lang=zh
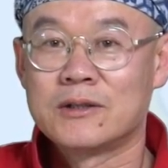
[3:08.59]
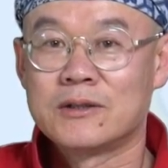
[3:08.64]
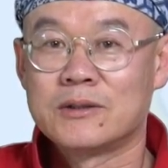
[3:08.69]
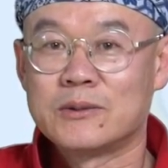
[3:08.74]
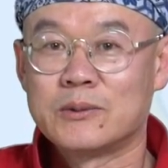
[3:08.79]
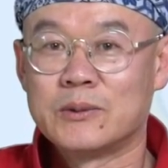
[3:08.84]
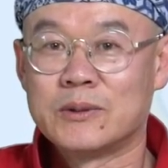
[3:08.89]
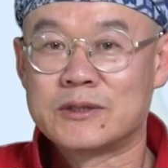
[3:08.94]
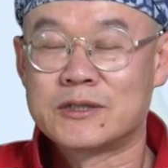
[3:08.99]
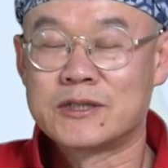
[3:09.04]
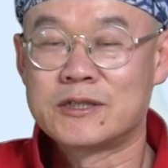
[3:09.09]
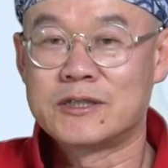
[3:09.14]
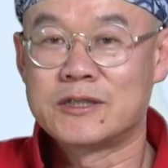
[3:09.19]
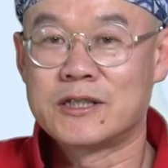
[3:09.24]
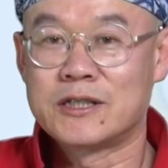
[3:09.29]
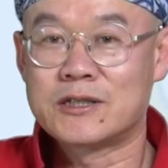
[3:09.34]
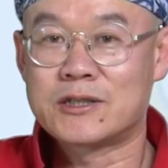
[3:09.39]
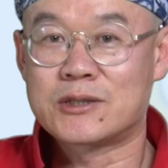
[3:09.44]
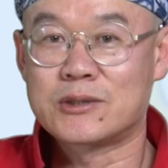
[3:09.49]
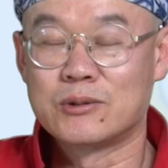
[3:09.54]
我这些
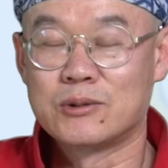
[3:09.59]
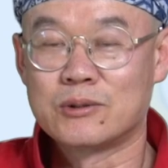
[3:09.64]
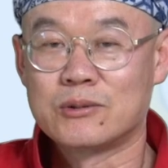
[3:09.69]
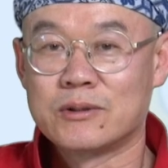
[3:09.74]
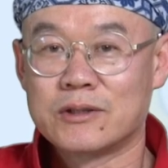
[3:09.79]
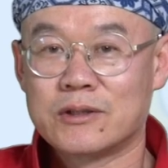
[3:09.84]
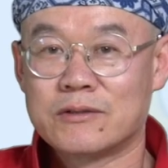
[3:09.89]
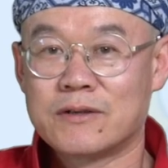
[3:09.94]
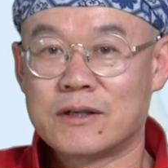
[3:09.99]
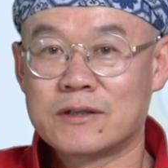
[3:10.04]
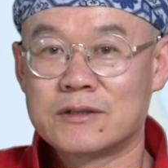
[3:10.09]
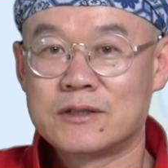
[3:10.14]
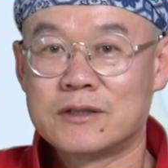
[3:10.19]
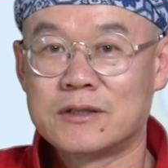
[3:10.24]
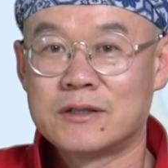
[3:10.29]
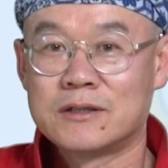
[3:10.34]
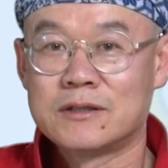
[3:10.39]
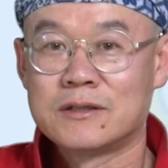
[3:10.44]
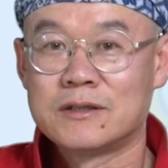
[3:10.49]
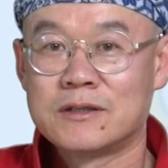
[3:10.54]
年使用过的房
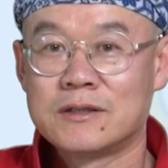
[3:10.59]
车。